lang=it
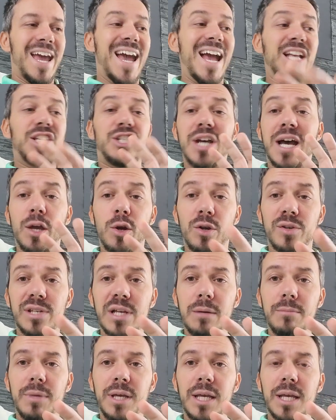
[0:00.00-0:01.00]
è già in rosa
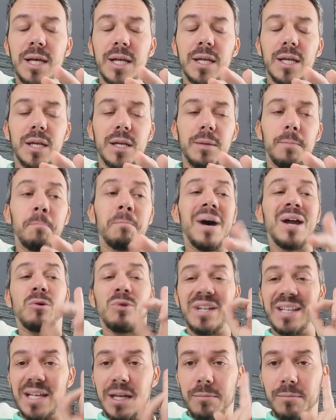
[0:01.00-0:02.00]
al Milan, ma
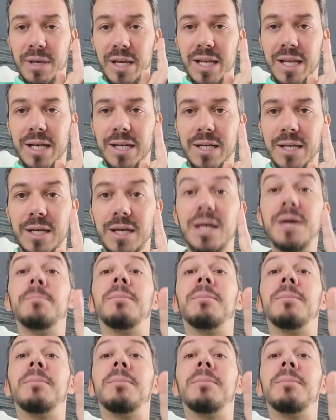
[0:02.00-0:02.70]
non è del Milan,